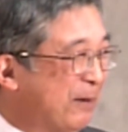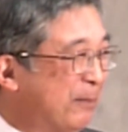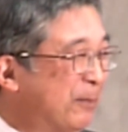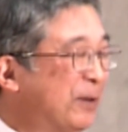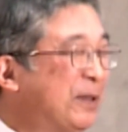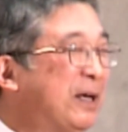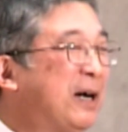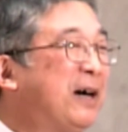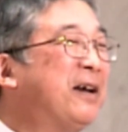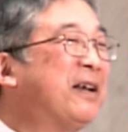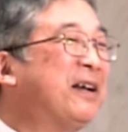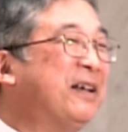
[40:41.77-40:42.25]

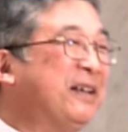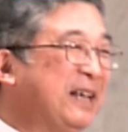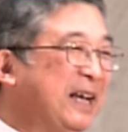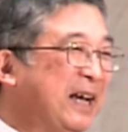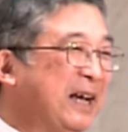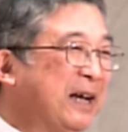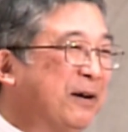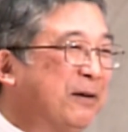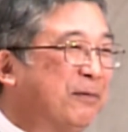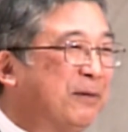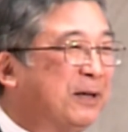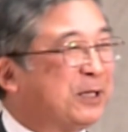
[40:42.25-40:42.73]
だから
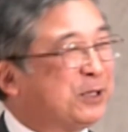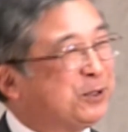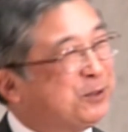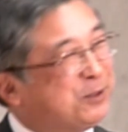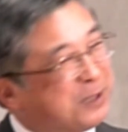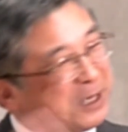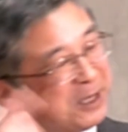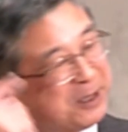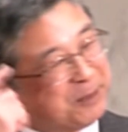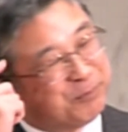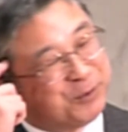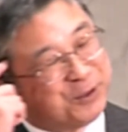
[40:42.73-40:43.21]
ね私の
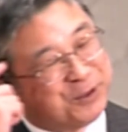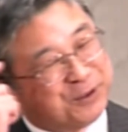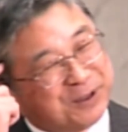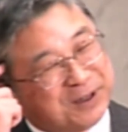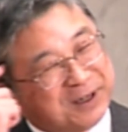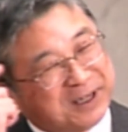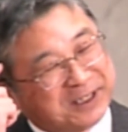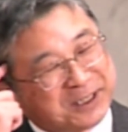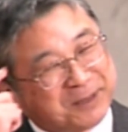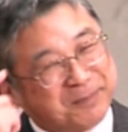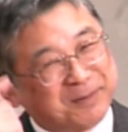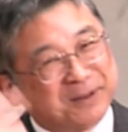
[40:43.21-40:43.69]
も
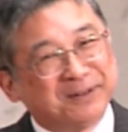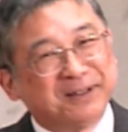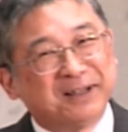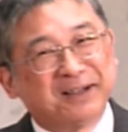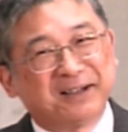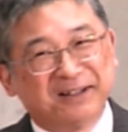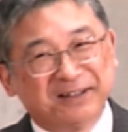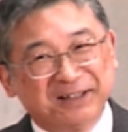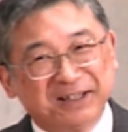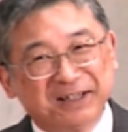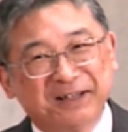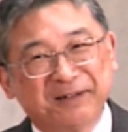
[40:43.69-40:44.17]
う頭の
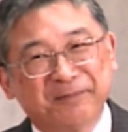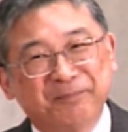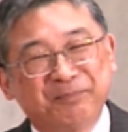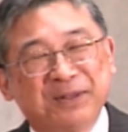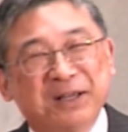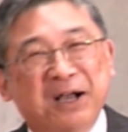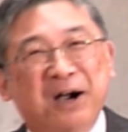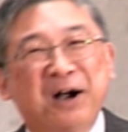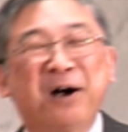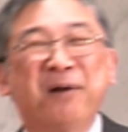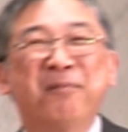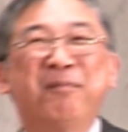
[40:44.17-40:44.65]
中に
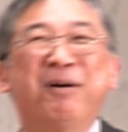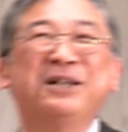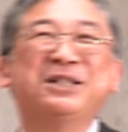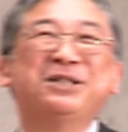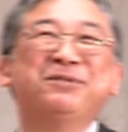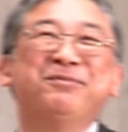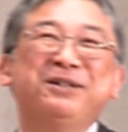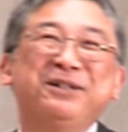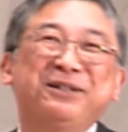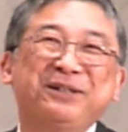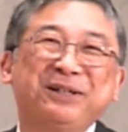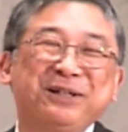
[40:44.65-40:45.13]
あ真
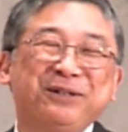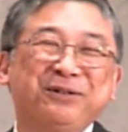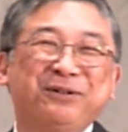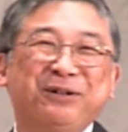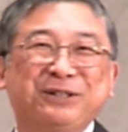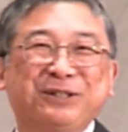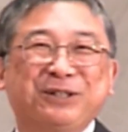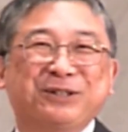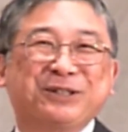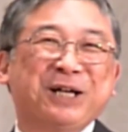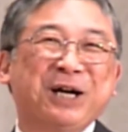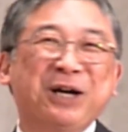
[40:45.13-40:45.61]
面目に電動
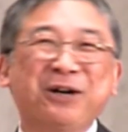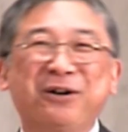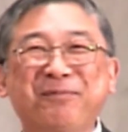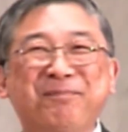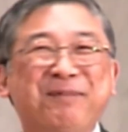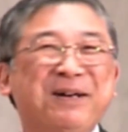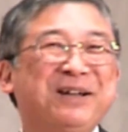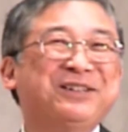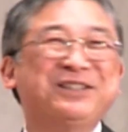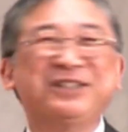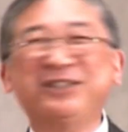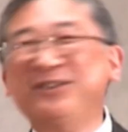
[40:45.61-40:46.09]
すると最後に
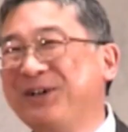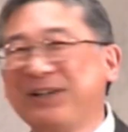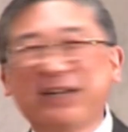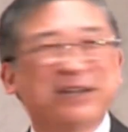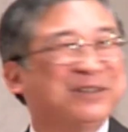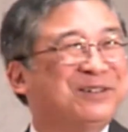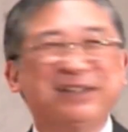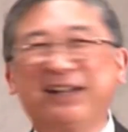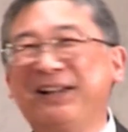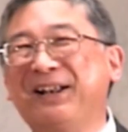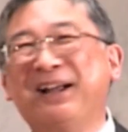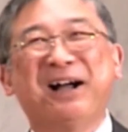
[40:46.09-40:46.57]
ベンツ乗れる
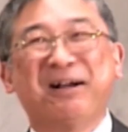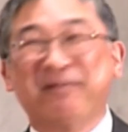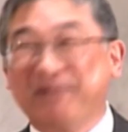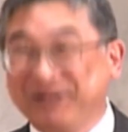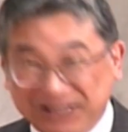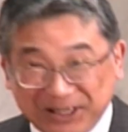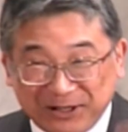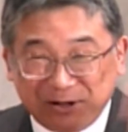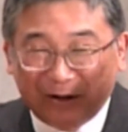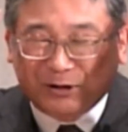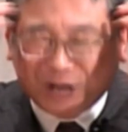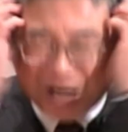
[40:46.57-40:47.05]
んだなみ
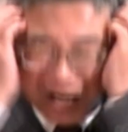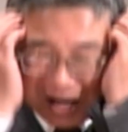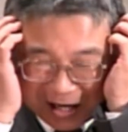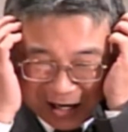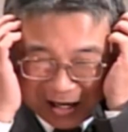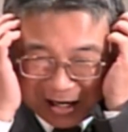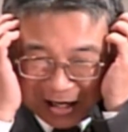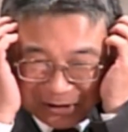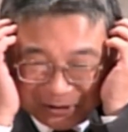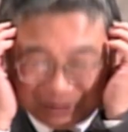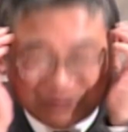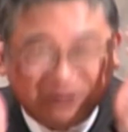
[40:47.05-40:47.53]
たいなの
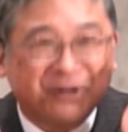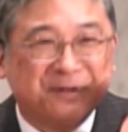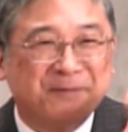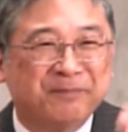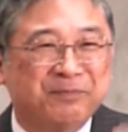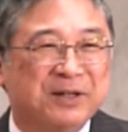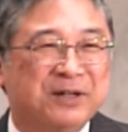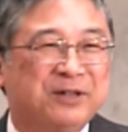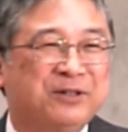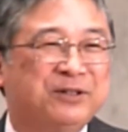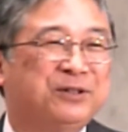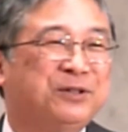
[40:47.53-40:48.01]
ガーッとこ
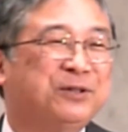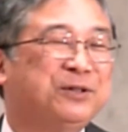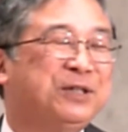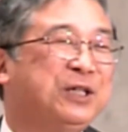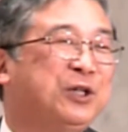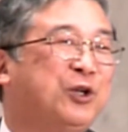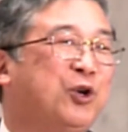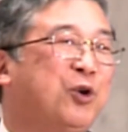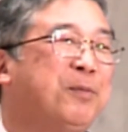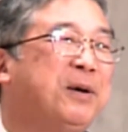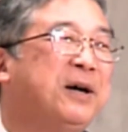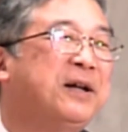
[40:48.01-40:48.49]
う刷り
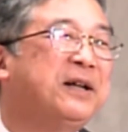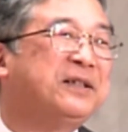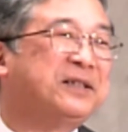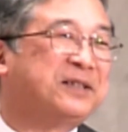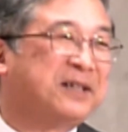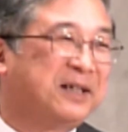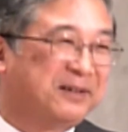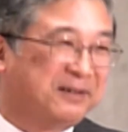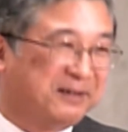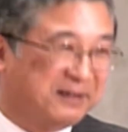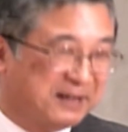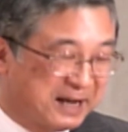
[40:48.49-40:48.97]
込まれ
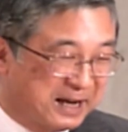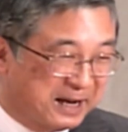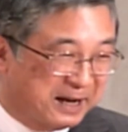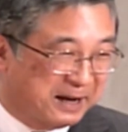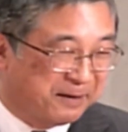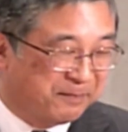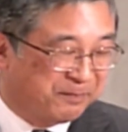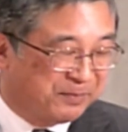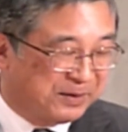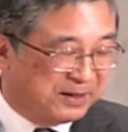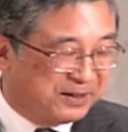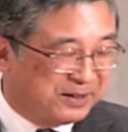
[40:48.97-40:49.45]
ちゃっ
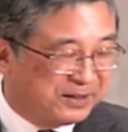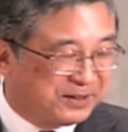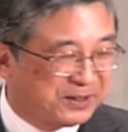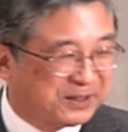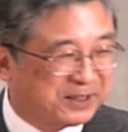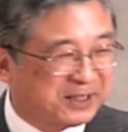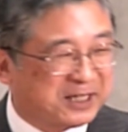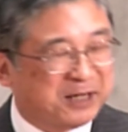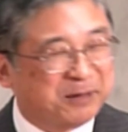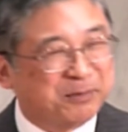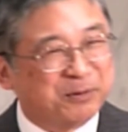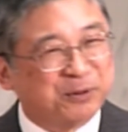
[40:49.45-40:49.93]
てし
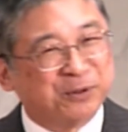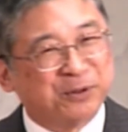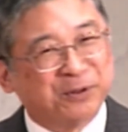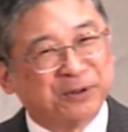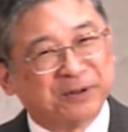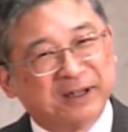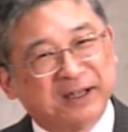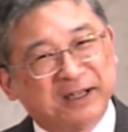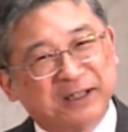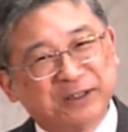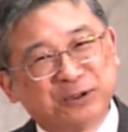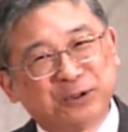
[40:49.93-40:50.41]
かもほ
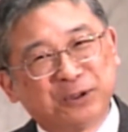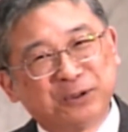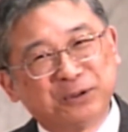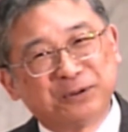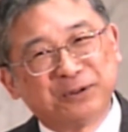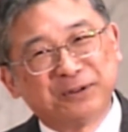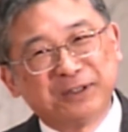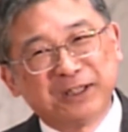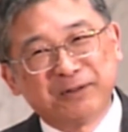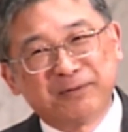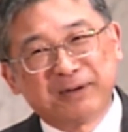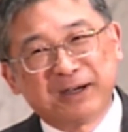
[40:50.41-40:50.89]
らちょっ
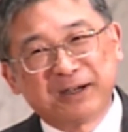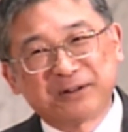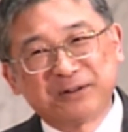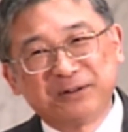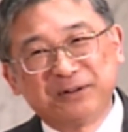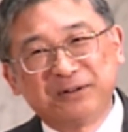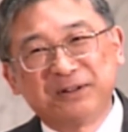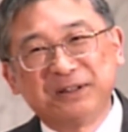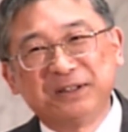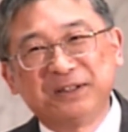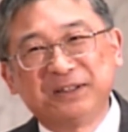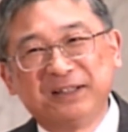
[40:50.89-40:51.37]
とね悪
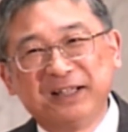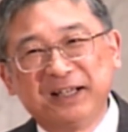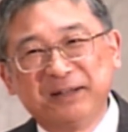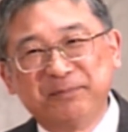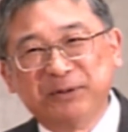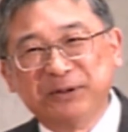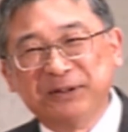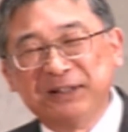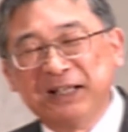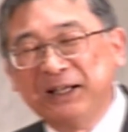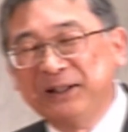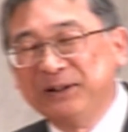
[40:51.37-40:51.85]
乗りして
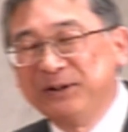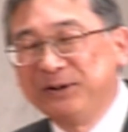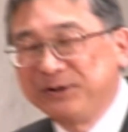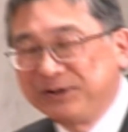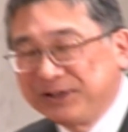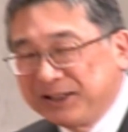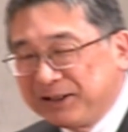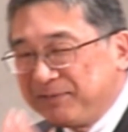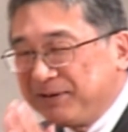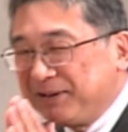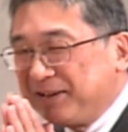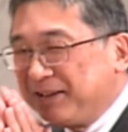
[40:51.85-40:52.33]
もう電動の
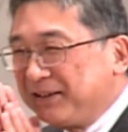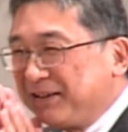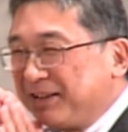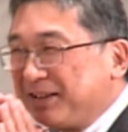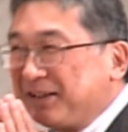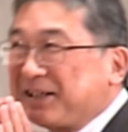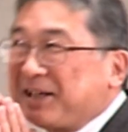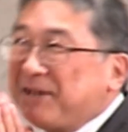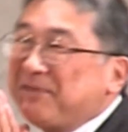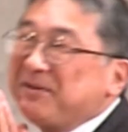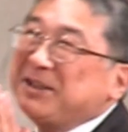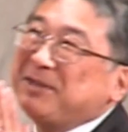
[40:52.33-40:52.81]
ためだったら
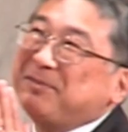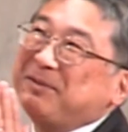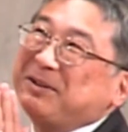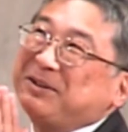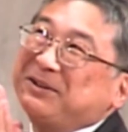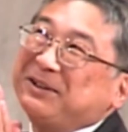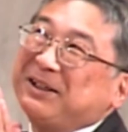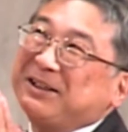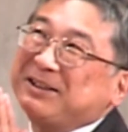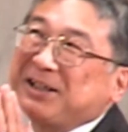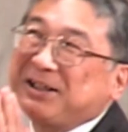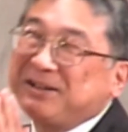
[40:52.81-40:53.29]
神様く
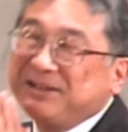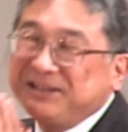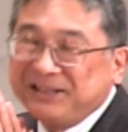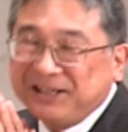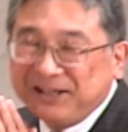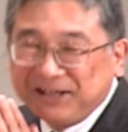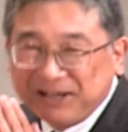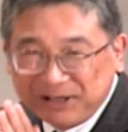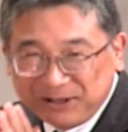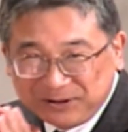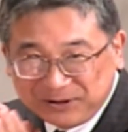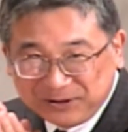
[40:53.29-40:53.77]
ださるんじゃ
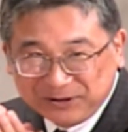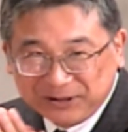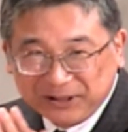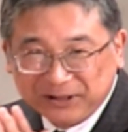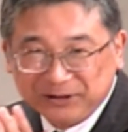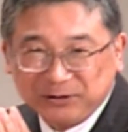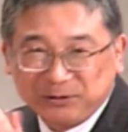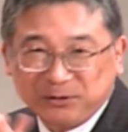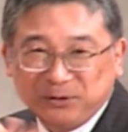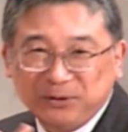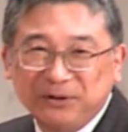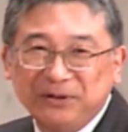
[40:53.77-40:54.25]
ないのなん
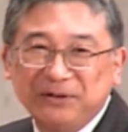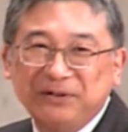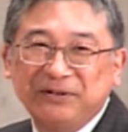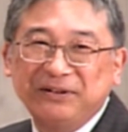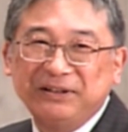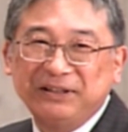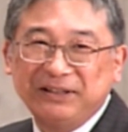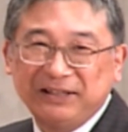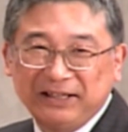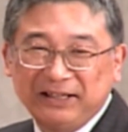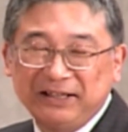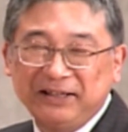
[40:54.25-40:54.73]
てこういうふう
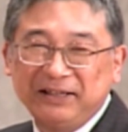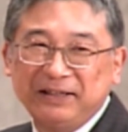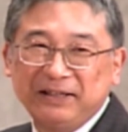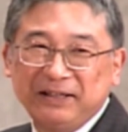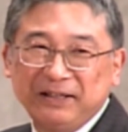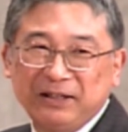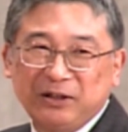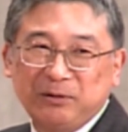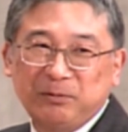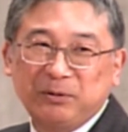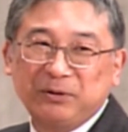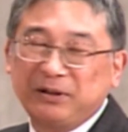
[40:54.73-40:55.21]
にね
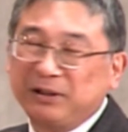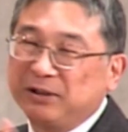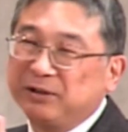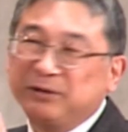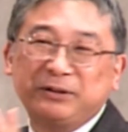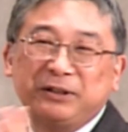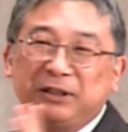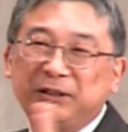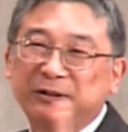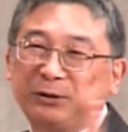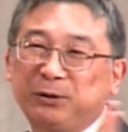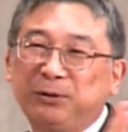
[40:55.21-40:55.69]
思ったけどだ
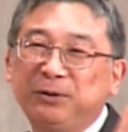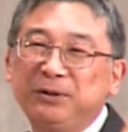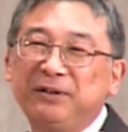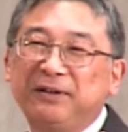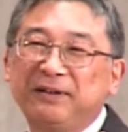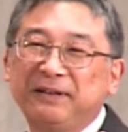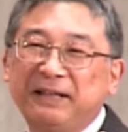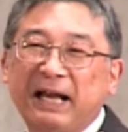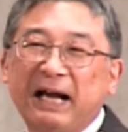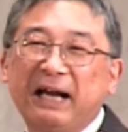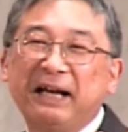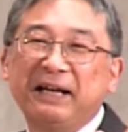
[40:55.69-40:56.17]
からそういうのは
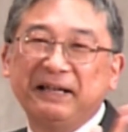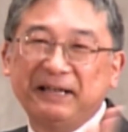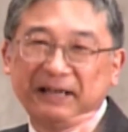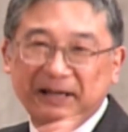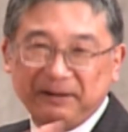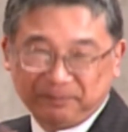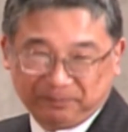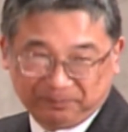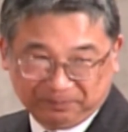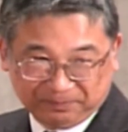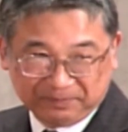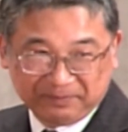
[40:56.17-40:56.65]
ないね
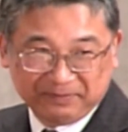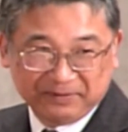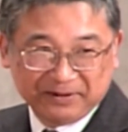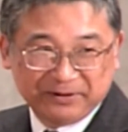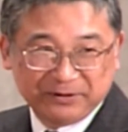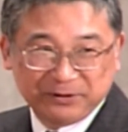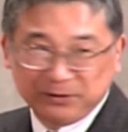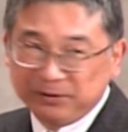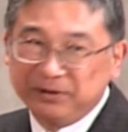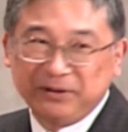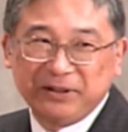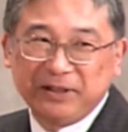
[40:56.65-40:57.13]

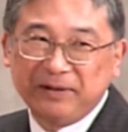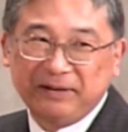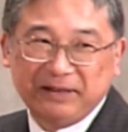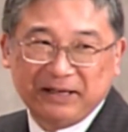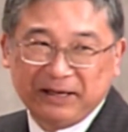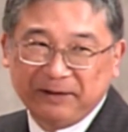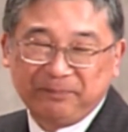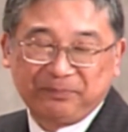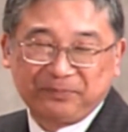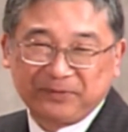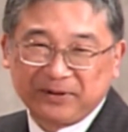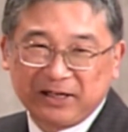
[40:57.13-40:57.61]
そういうのではない。